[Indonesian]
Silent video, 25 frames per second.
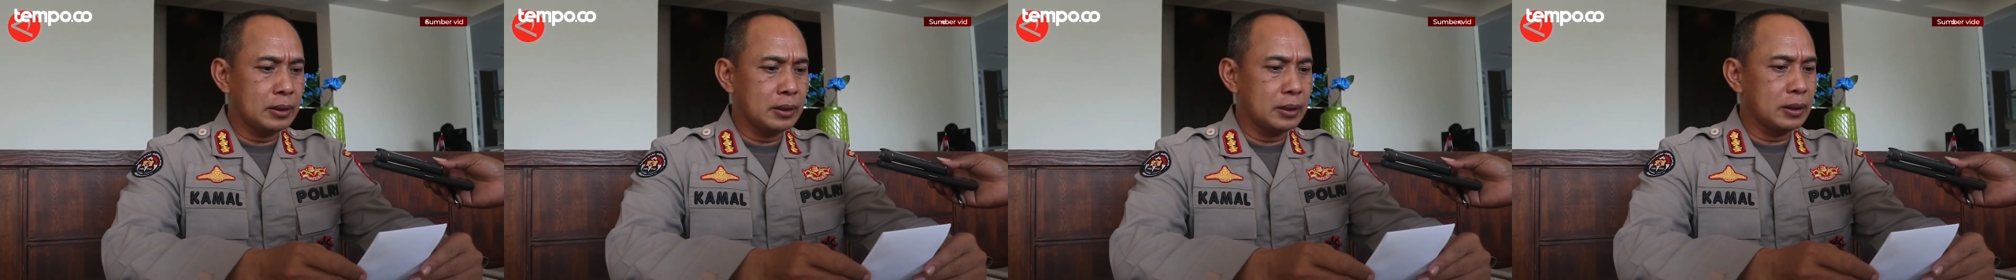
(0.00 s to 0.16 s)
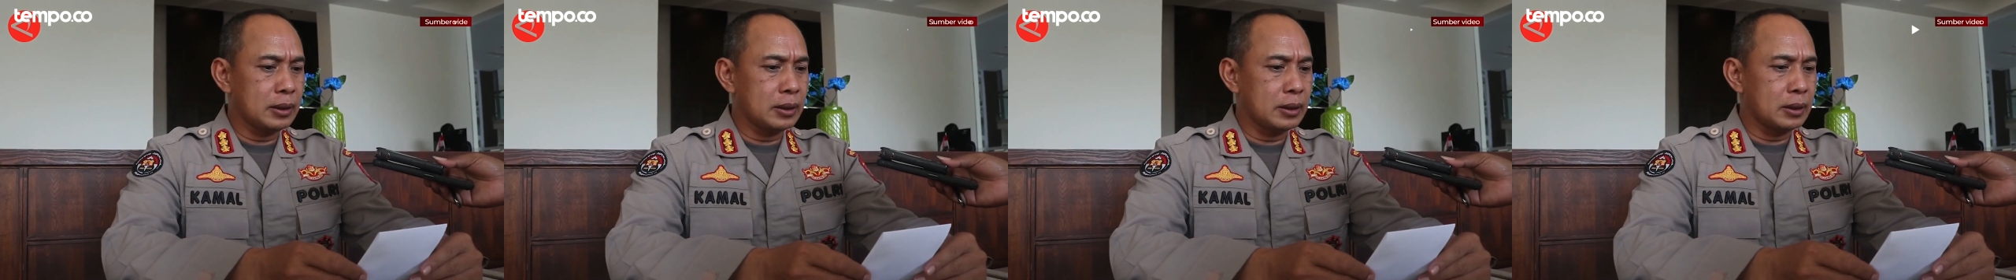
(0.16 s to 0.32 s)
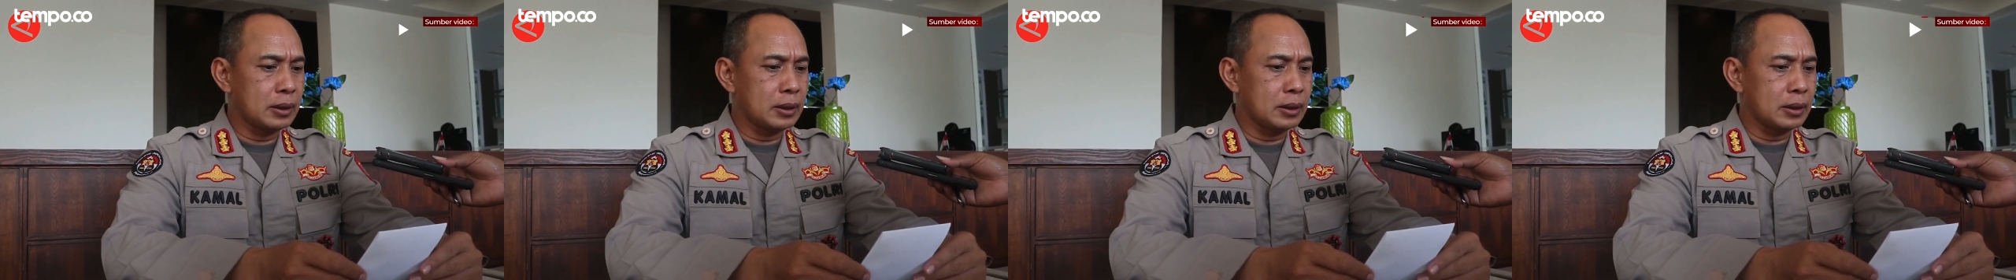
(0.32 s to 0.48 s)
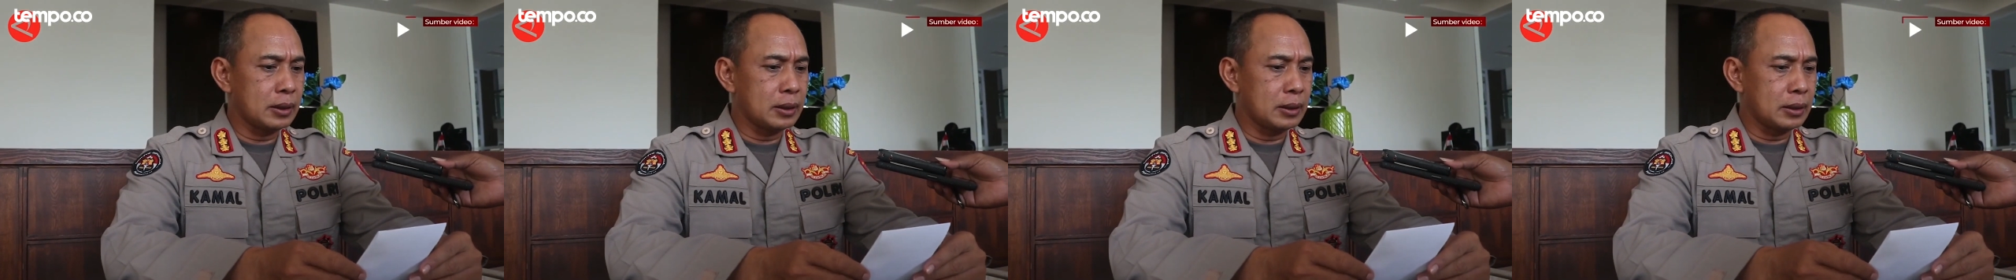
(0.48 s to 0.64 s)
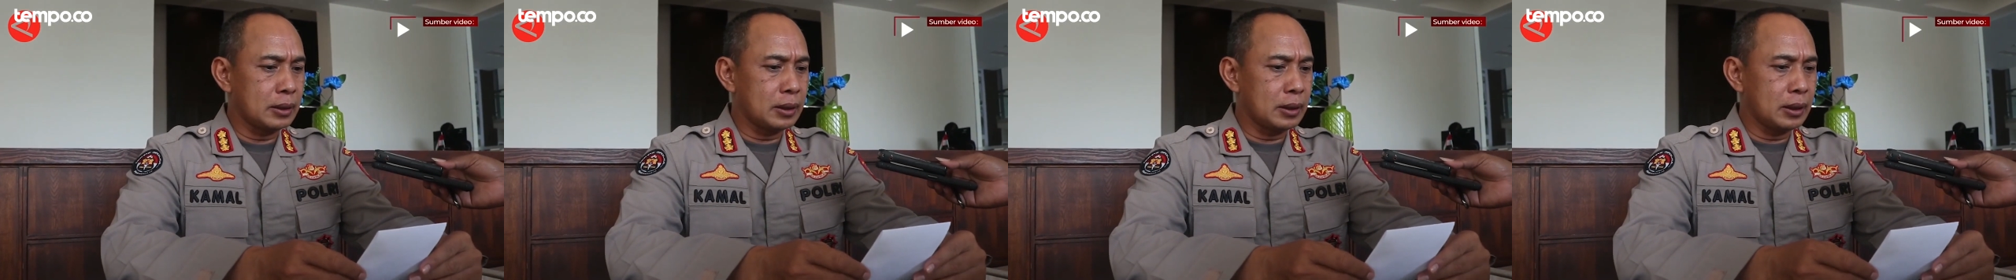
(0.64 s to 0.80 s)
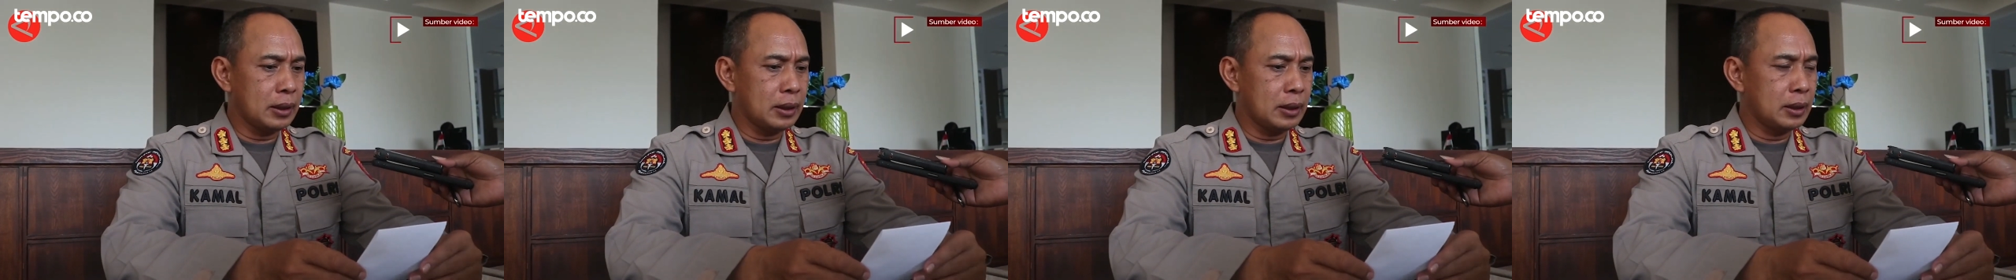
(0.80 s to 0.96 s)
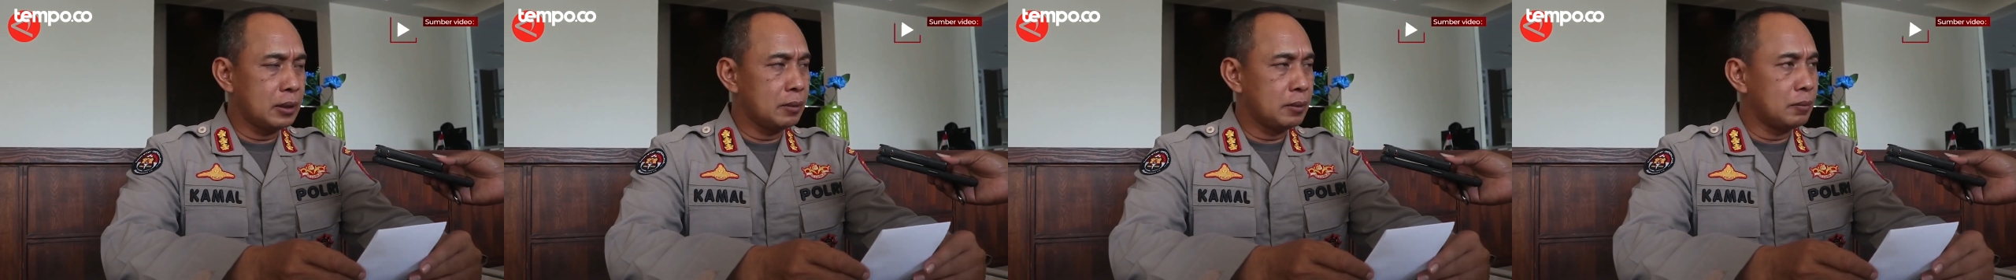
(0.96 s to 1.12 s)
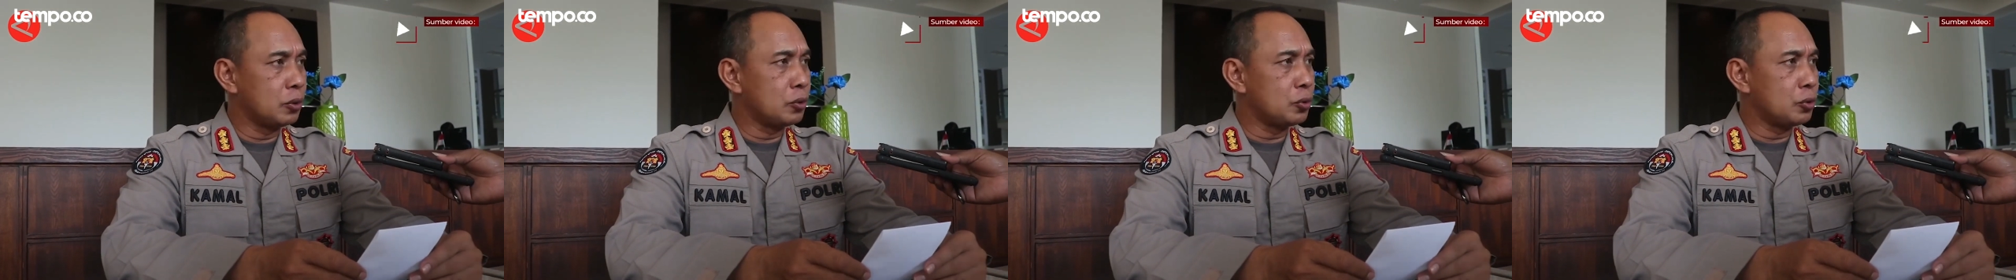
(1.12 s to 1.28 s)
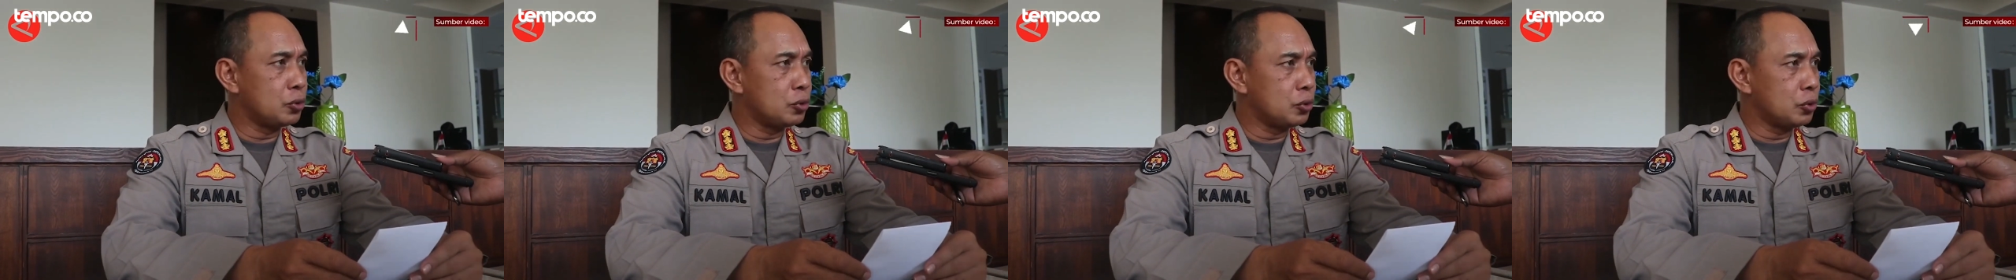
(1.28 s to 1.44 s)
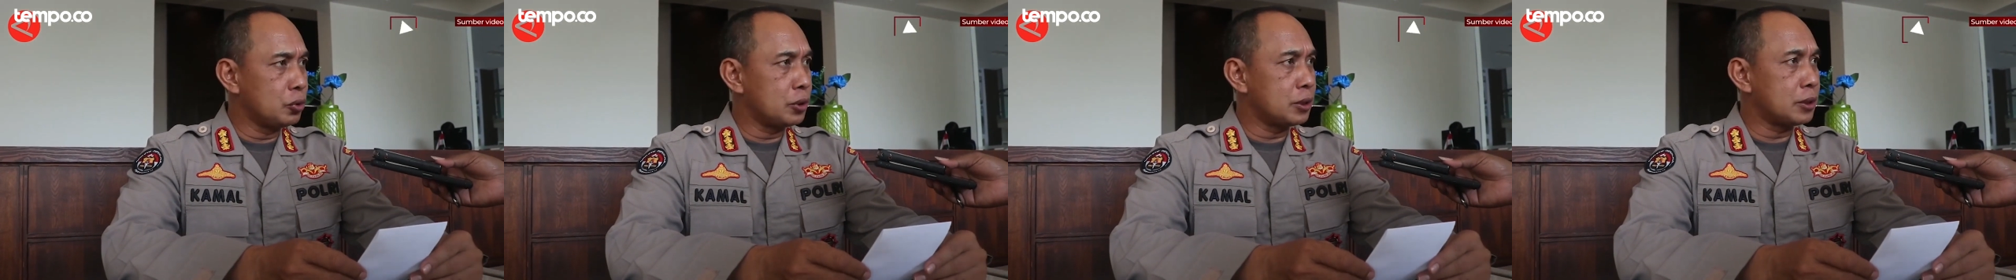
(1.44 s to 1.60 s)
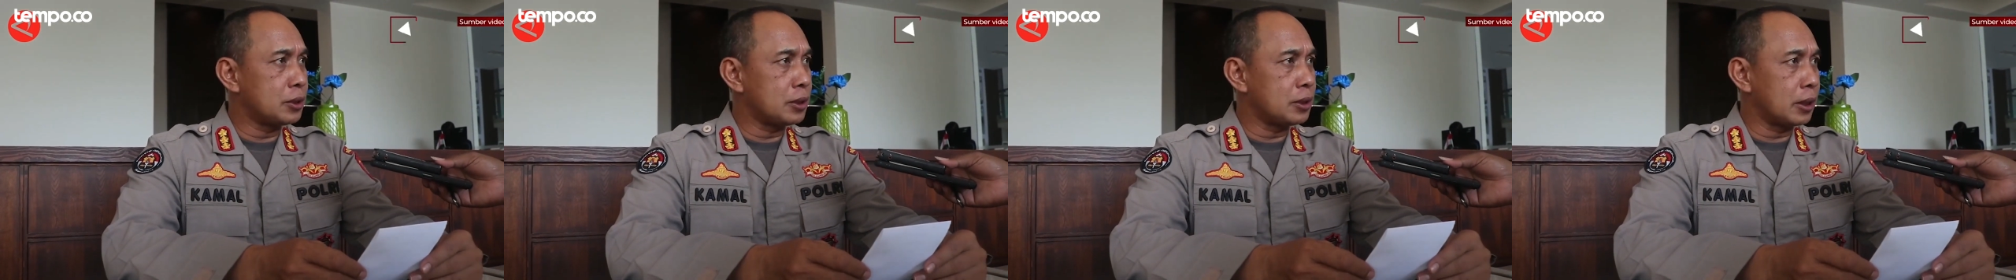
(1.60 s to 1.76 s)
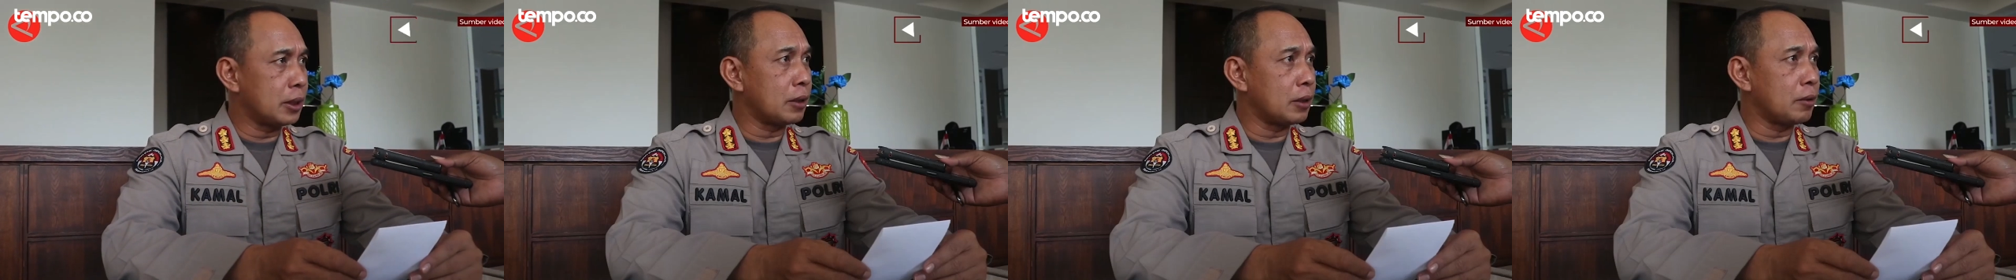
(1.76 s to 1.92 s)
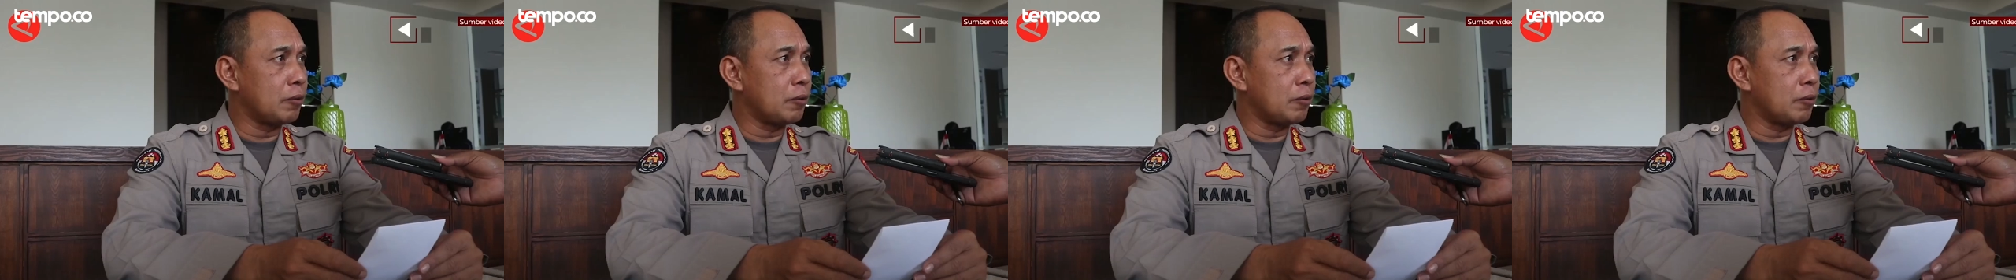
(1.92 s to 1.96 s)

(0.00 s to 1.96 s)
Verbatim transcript: eh, ya, menuju distrik